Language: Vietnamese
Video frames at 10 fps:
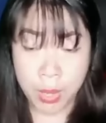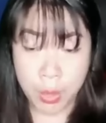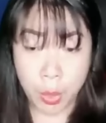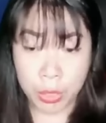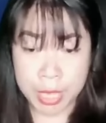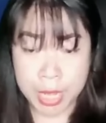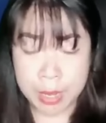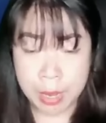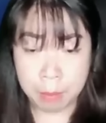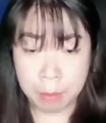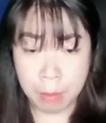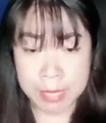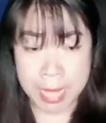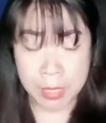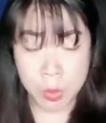Đột nhiên, bóng
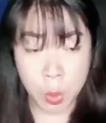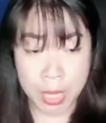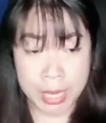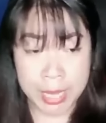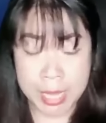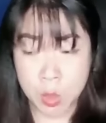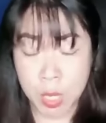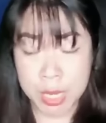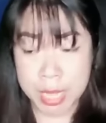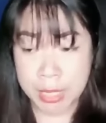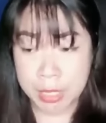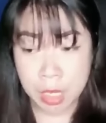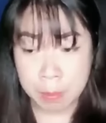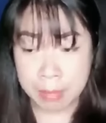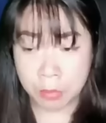dáng của Linh Linh xuất hiện
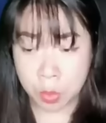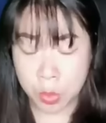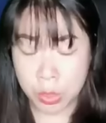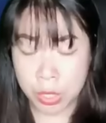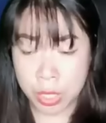trước mặt tôi.